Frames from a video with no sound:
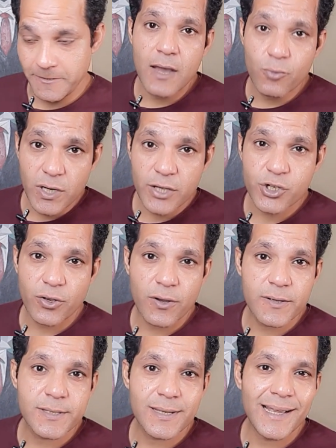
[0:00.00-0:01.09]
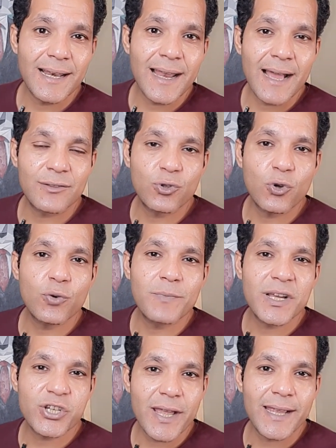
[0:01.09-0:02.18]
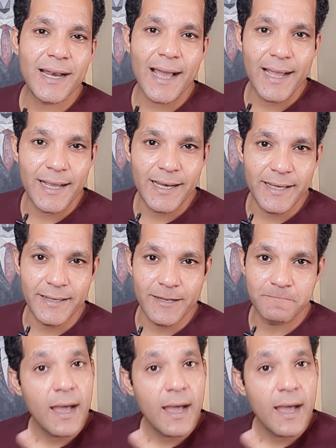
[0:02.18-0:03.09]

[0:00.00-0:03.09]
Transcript: أو الأشخاص اللي عندهم مشاكل عائلية